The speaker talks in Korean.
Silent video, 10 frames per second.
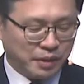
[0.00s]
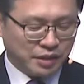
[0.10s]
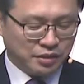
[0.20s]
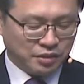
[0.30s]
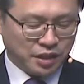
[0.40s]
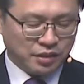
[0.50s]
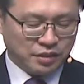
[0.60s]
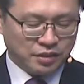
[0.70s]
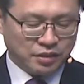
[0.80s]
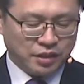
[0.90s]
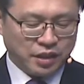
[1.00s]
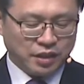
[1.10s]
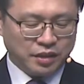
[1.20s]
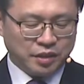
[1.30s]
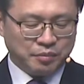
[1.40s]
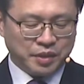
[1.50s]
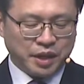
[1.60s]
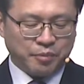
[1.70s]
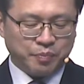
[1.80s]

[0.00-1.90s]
많은 역할을 하게 됩니다.